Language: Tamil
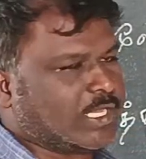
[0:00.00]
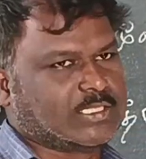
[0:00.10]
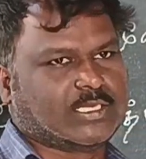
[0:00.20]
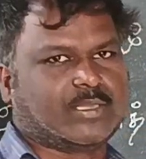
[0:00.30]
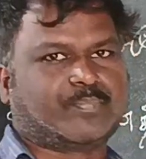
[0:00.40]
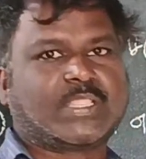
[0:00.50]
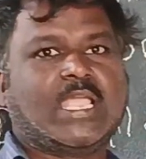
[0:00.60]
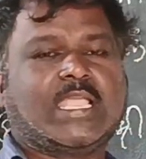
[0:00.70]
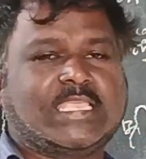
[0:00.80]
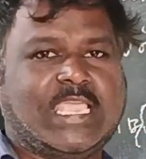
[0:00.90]
கொண்டது
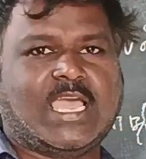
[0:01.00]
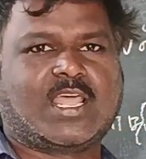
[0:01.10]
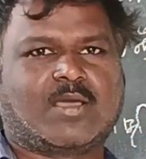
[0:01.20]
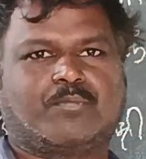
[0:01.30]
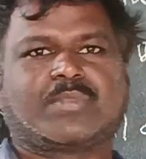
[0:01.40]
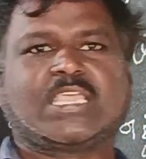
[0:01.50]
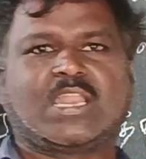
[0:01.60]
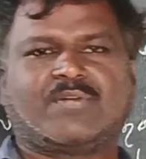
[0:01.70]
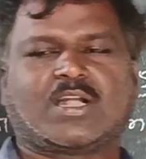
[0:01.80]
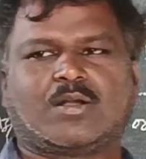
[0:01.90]
ஏலம்
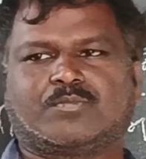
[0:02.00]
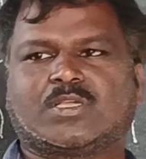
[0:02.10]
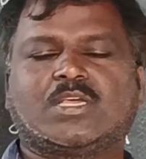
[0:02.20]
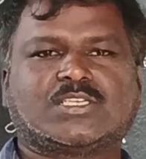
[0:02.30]
இலவங்கம்